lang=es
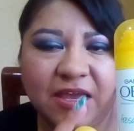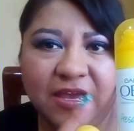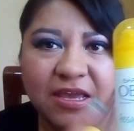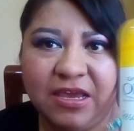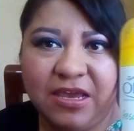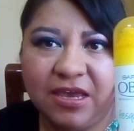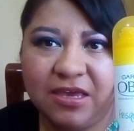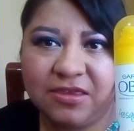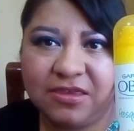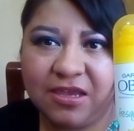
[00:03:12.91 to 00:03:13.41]

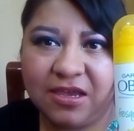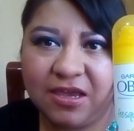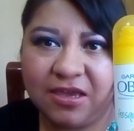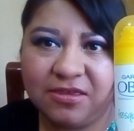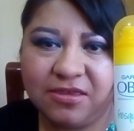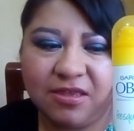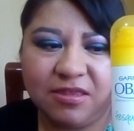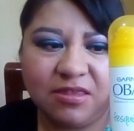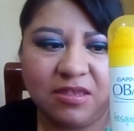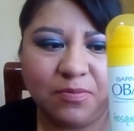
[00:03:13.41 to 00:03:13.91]
Y este
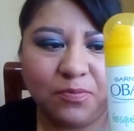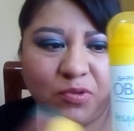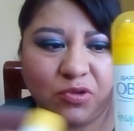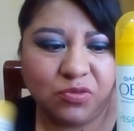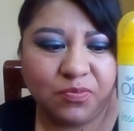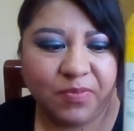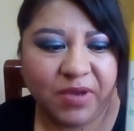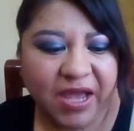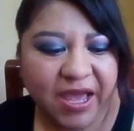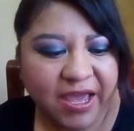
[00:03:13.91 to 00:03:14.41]
que es en tipo
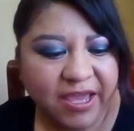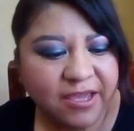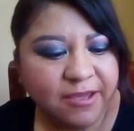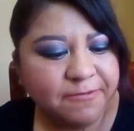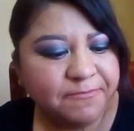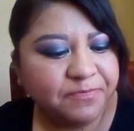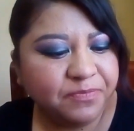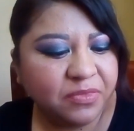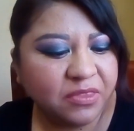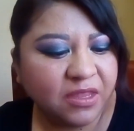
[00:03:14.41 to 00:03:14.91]
spray
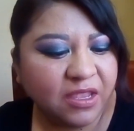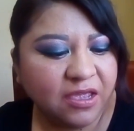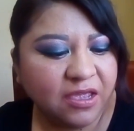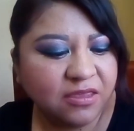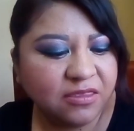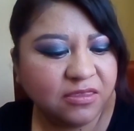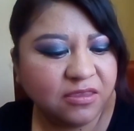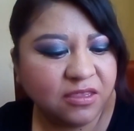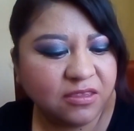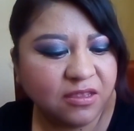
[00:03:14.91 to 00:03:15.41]

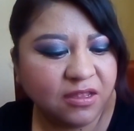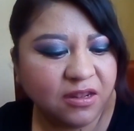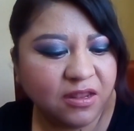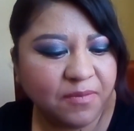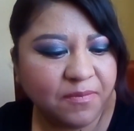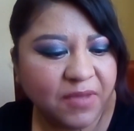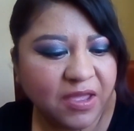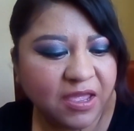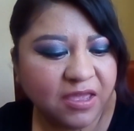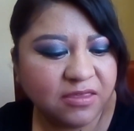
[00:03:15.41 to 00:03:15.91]
este
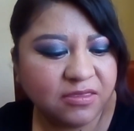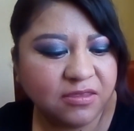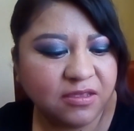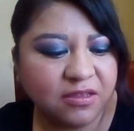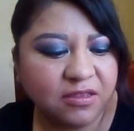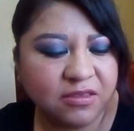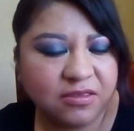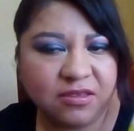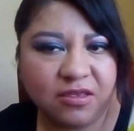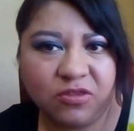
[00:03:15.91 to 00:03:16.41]
tiene más,
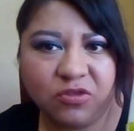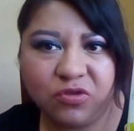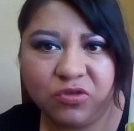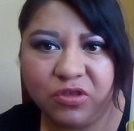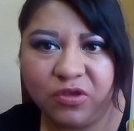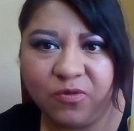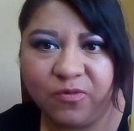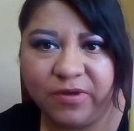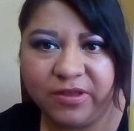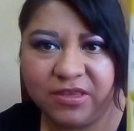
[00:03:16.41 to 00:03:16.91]
tiene
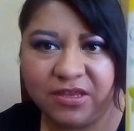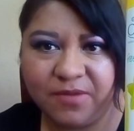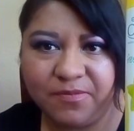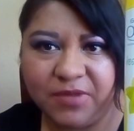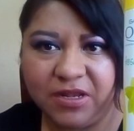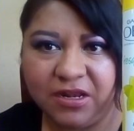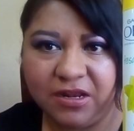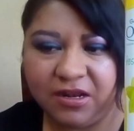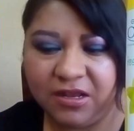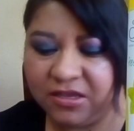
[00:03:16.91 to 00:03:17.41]
150
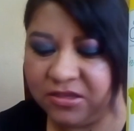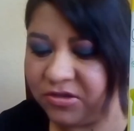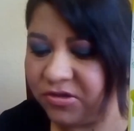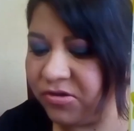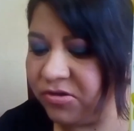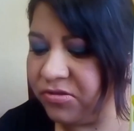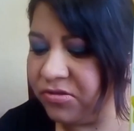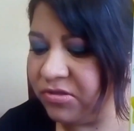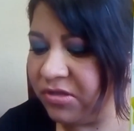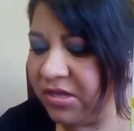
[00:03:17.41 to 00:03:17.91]

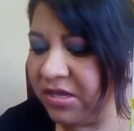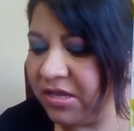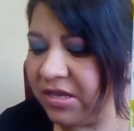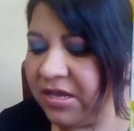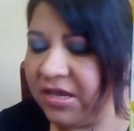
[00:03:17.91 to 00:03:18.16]
mililitros